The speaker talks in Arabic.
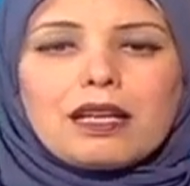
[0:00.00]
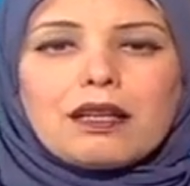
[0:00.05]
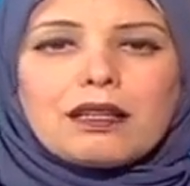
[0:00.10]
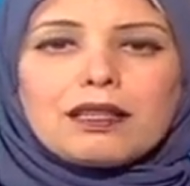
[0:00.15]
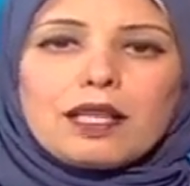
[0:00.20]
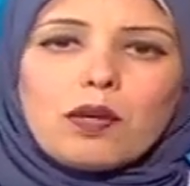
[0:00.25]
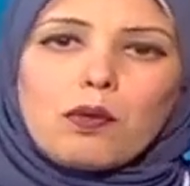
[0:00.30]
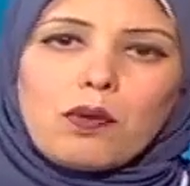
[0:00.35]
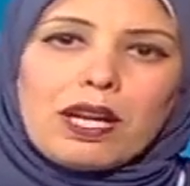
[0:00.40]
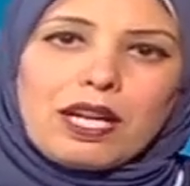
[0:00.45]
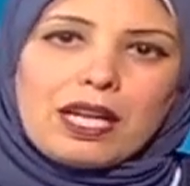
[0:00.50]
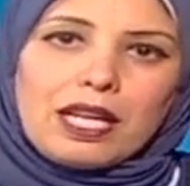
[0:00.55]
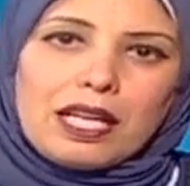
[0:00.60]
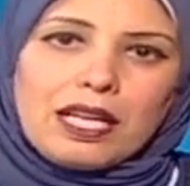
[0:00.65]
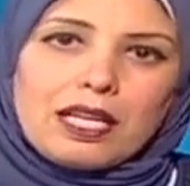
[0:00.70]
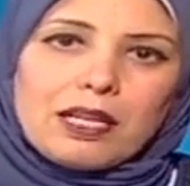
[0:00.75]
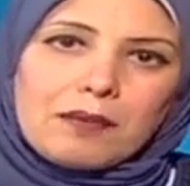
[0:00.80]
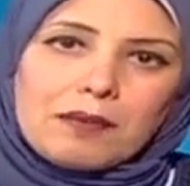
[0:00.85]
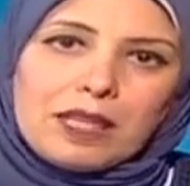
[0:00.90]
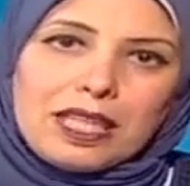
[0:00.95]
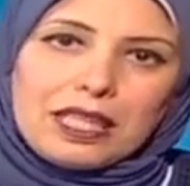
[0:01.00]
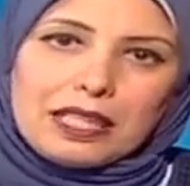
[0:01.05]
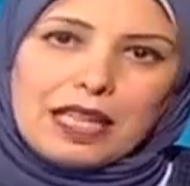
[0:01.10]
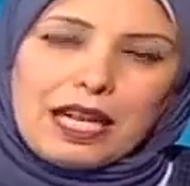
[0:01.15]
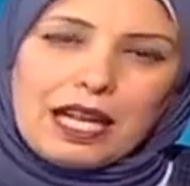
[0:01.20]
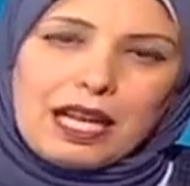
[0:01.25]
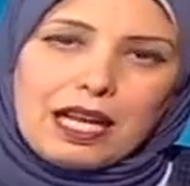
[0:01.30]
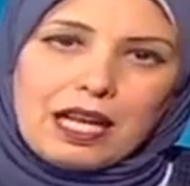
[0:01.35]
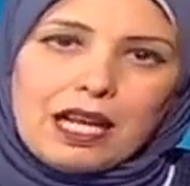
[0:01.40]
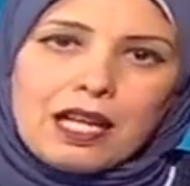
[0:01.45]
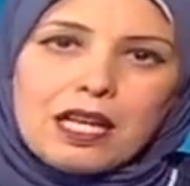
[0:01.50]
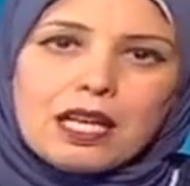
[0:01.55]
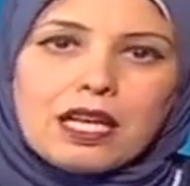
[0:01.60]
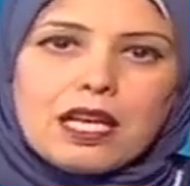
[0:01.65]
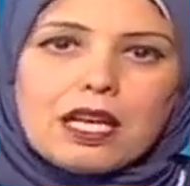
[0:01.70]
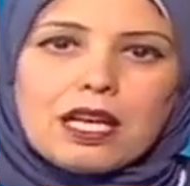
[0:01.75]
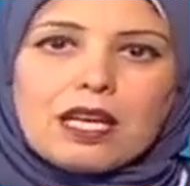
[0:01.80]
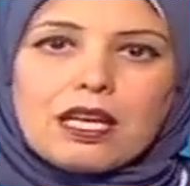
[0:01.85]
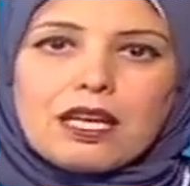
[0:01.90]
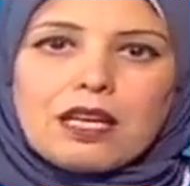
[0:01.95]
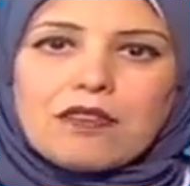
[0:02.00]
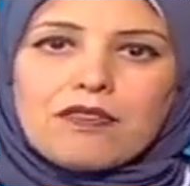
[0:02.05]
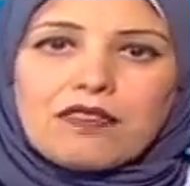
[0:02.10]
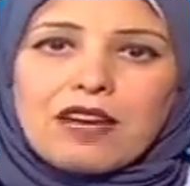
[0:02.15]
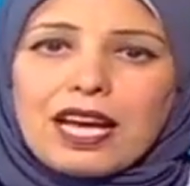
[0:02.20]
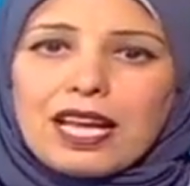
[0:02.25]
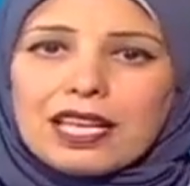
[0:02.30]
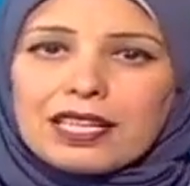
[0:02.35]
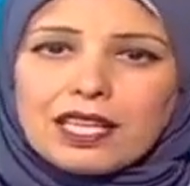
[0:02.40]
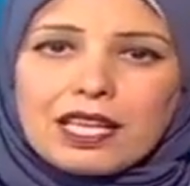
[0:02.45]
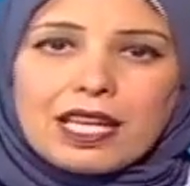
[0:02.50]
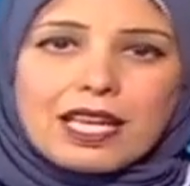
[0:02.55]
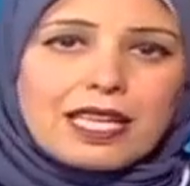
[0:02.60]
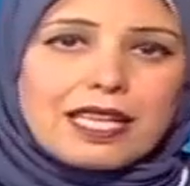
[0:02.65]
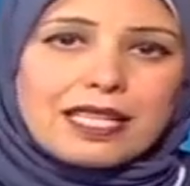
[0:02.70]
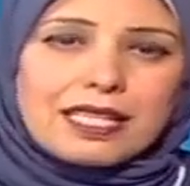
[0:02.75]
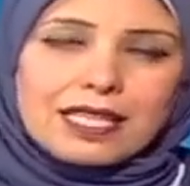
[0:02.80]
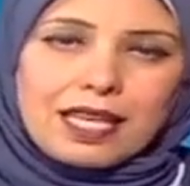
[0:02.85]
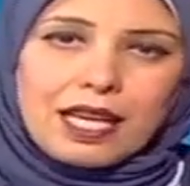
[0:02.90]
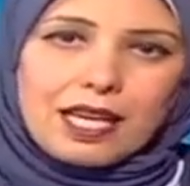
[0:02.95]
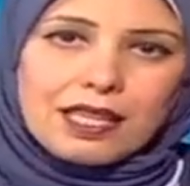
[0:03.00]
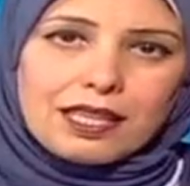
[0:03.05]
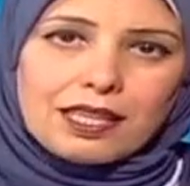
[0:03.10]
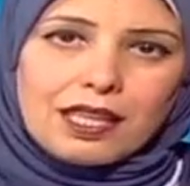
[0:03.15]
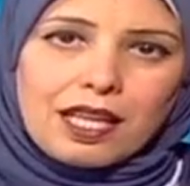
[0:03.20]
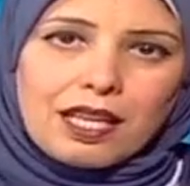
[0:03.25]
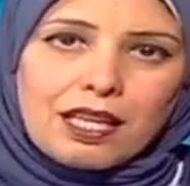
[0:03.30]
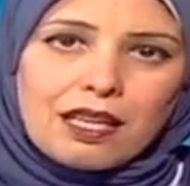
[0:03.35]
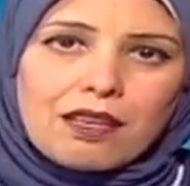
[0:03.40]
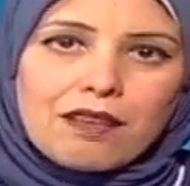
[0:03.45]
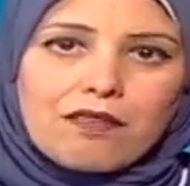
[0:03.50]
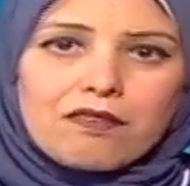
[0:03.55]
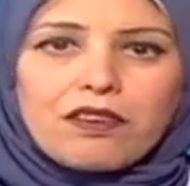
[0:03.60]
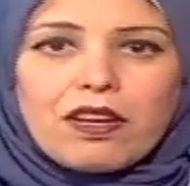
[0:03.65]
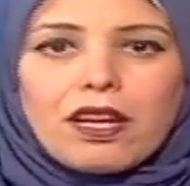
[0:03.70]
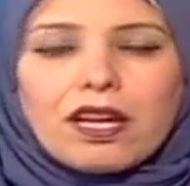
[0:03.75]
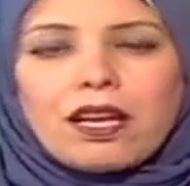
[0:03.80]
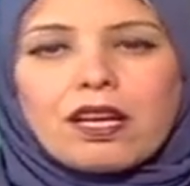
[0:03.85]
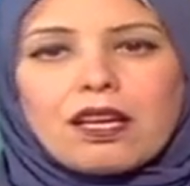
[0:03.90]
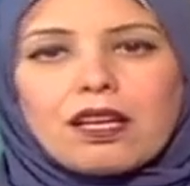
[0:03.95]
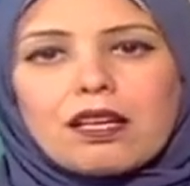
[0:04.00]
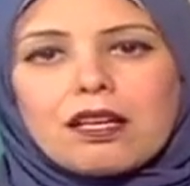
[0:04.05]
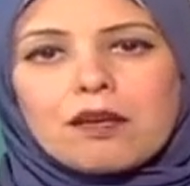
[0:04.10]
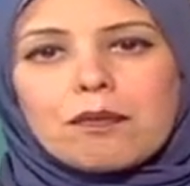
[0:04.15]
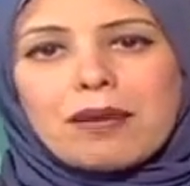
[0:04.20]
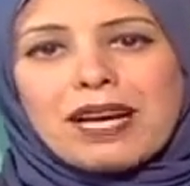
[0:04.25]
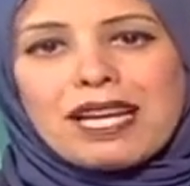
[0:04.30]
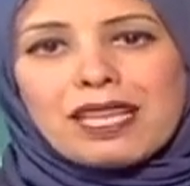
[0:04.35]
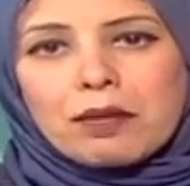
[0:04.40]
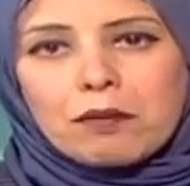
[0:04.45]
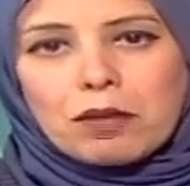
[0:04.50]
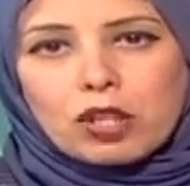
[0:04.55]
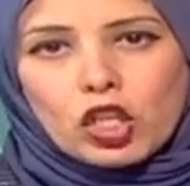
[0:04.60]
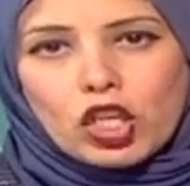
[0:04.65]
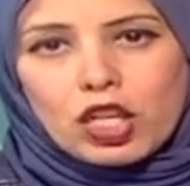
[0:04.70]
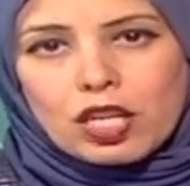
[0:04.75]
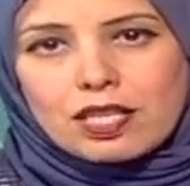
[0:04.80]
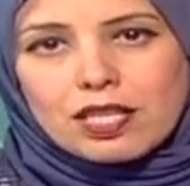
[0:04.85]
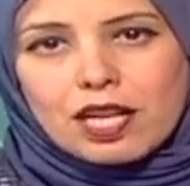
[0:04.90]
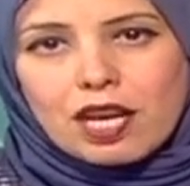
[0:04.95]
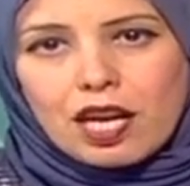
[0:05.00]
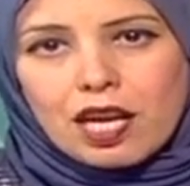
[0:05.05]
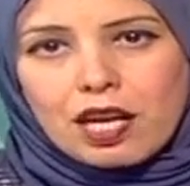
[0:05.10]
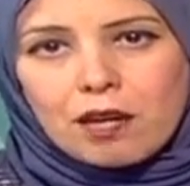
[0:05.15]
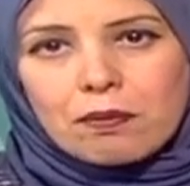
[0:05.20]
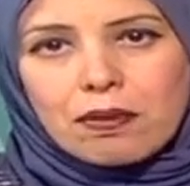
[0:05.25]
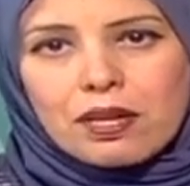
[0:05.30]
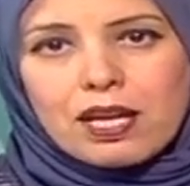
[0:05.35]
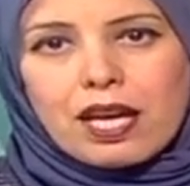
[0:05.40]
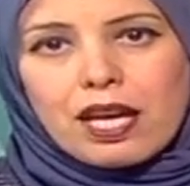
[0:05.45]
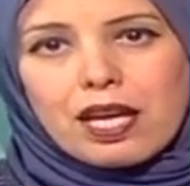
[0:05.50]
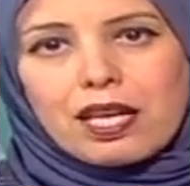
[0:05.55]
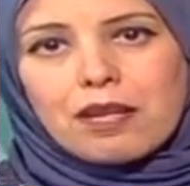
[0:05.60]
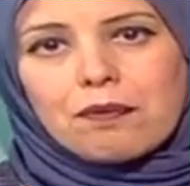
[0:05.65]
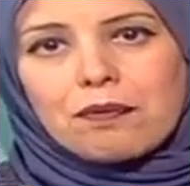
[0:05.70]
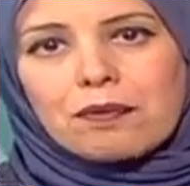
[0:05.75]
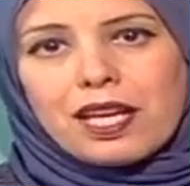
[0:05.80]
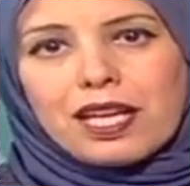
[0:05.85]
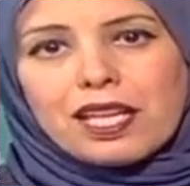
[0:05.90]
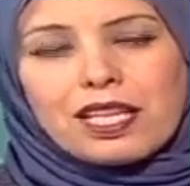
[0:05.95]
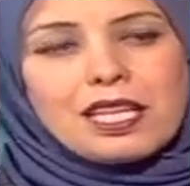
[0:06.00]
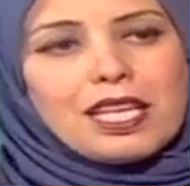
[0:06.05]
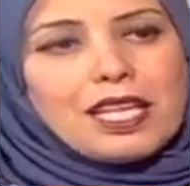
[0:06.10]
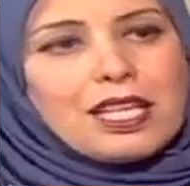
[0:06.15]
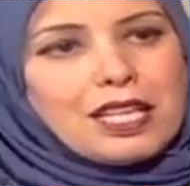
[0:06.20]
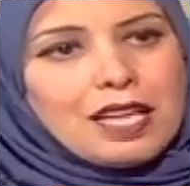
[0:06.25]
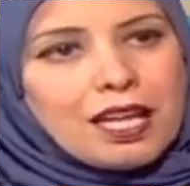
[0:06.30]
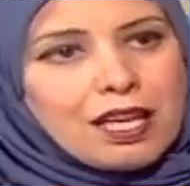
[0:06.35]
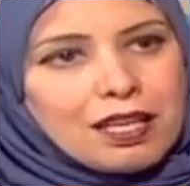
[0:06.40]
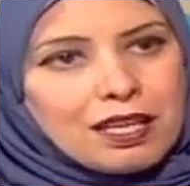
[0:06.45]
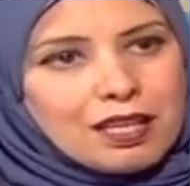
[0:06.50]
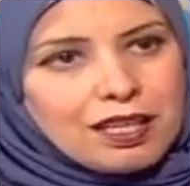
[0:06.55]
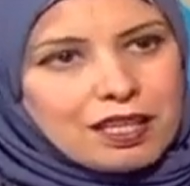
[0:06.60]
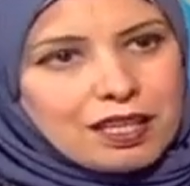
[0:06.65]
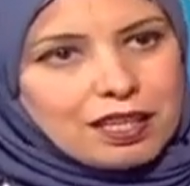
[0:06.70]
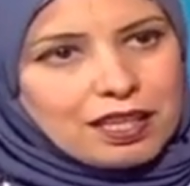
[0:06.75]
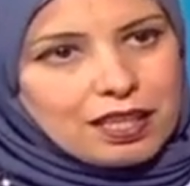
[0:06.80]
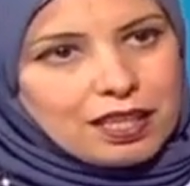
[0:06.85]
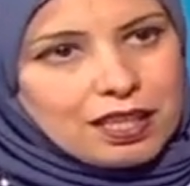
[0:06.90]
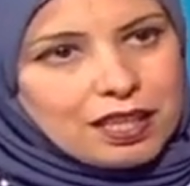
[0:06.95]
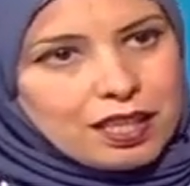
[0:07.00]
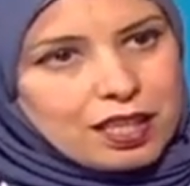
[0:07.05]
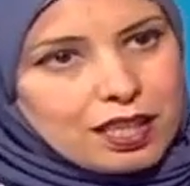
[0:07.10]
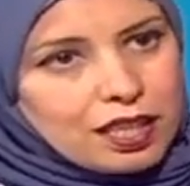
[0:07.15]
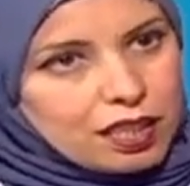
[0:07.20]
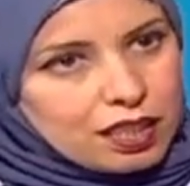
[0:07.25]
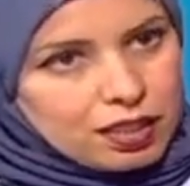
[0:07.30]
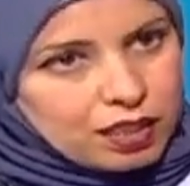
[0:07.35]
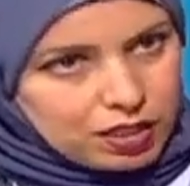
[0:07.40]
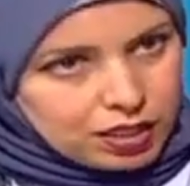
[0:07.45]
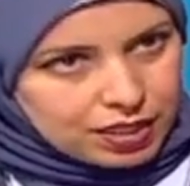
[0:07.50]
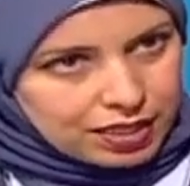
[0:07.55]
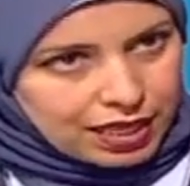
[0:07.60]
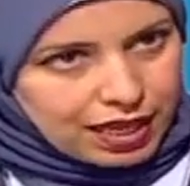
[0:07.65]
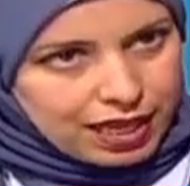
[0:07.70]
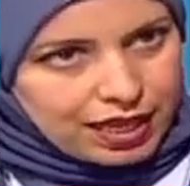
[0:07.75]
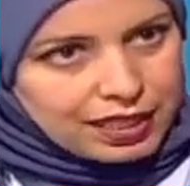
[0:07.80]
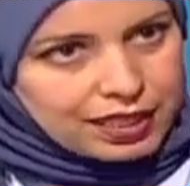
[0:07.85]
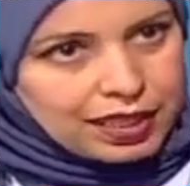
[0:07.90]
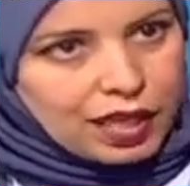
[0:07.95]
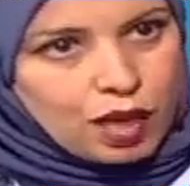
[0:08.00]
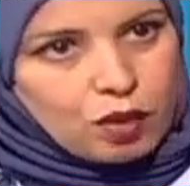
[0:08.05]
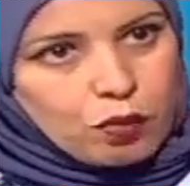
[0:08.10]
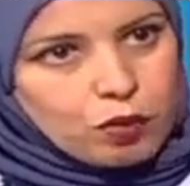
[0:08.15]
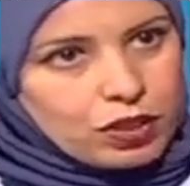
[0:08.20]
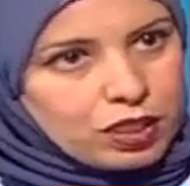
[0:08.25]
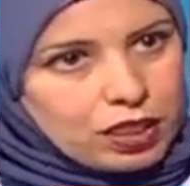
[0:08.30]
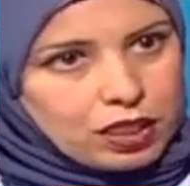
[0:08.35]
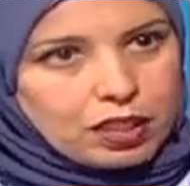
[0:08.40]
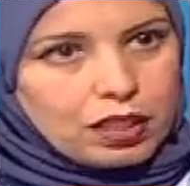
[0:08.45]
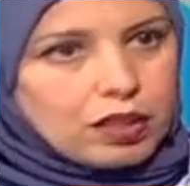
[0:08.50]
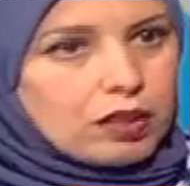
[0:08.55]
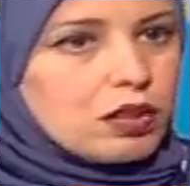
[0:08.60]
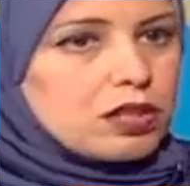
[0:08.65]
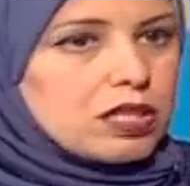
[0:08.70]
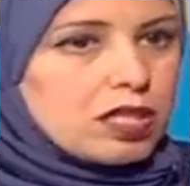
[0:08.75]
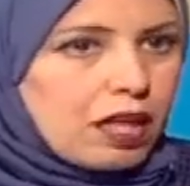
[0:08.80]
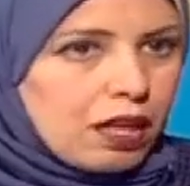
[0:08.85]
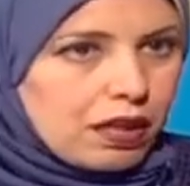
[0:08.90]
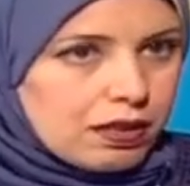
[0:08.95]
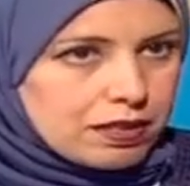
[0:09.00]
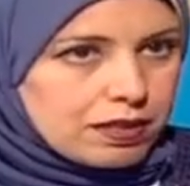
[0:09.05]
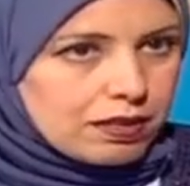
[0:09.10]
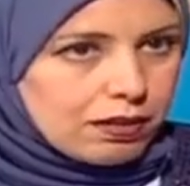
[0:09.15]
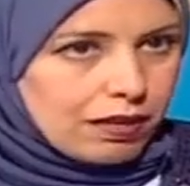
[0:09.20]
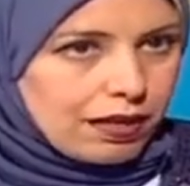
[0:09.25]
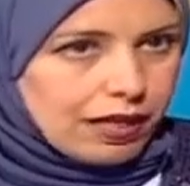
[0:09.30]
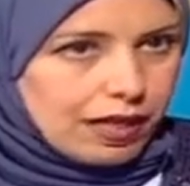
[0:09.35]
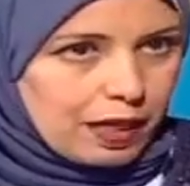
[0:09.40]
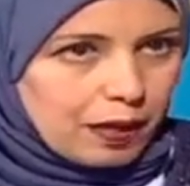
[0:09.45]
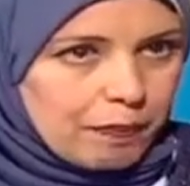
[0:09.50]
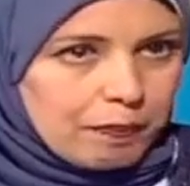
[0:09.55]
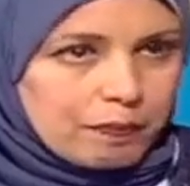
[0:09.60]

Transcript: الدول اللي احنا بنحتلها في حاله ان هي تساعدنا فبعد ما تخلص الحرب هنبدا ان احنا آه، نساعدها وان احنا نعطيها الاستقلال